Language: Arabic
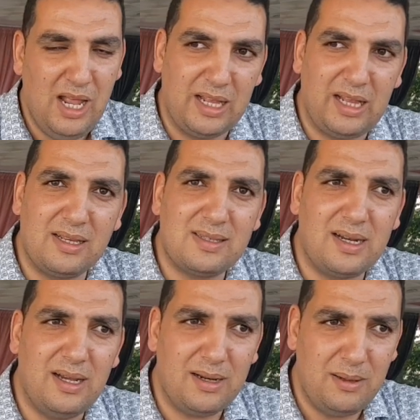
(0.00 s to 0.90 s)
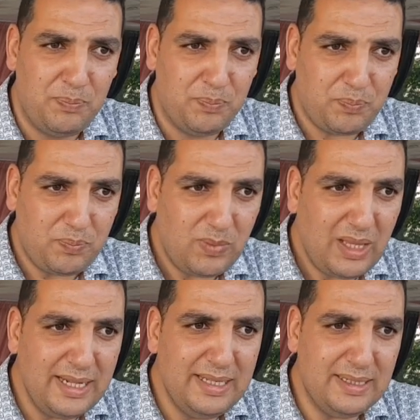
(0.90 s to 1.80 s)
هذه الأسرار
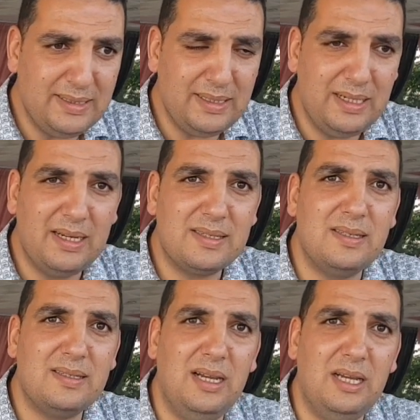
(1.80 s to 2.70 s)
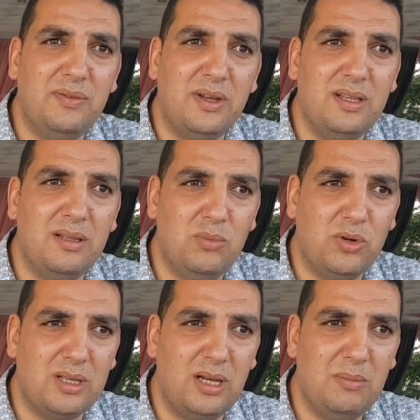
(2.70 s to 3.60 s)
اللي تحدث عليها السي سعيد في هذا
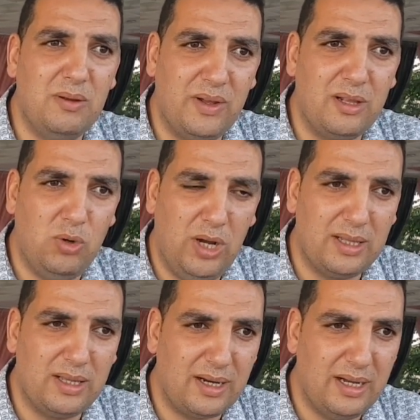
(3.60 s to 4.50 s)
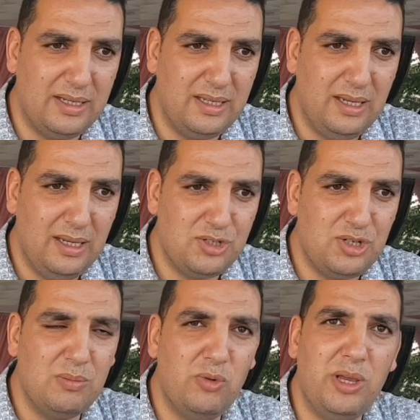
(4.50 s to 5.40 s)
المؤتمر في هذه المحاضرة هذه
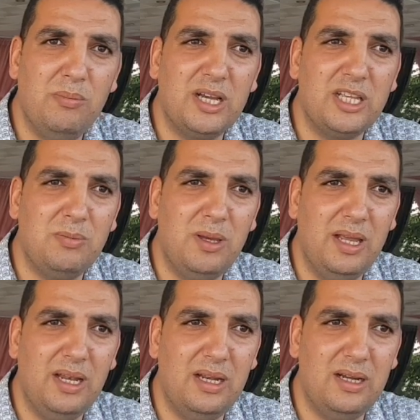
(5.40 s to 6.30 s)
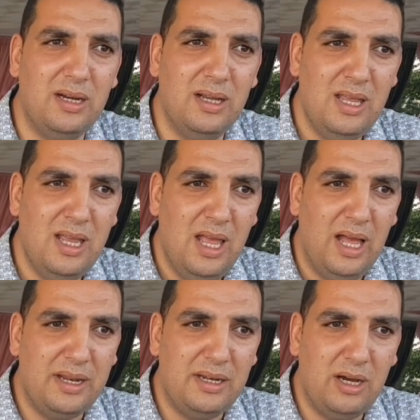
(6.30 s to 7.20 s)
جد مهمة كتبين على
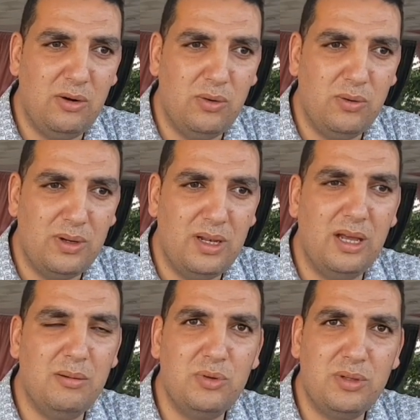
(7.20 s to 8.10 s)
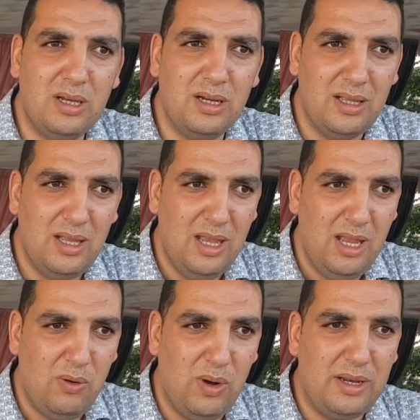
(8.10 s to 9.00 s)
أنه لا بد
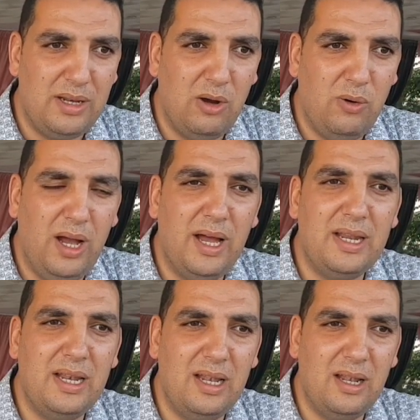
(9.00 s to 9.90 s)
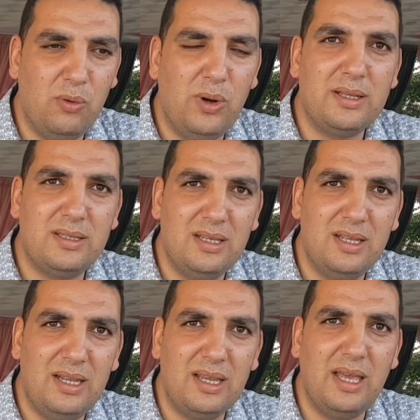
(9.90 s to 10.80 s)
وأنه حان الوقت
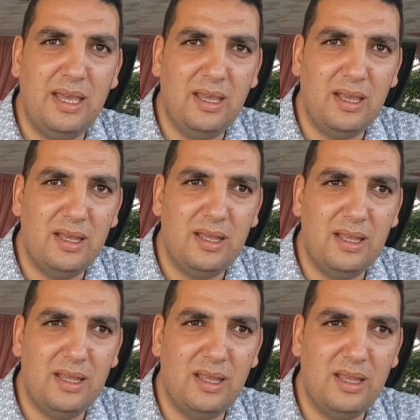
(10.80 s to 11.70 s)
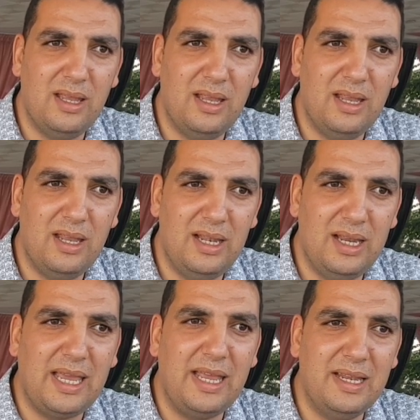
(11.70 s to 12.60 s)
لكي آه،
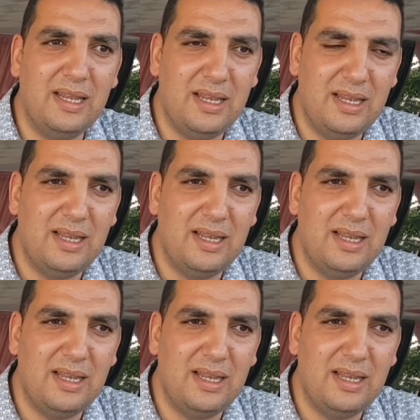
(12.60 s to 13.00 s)
لكي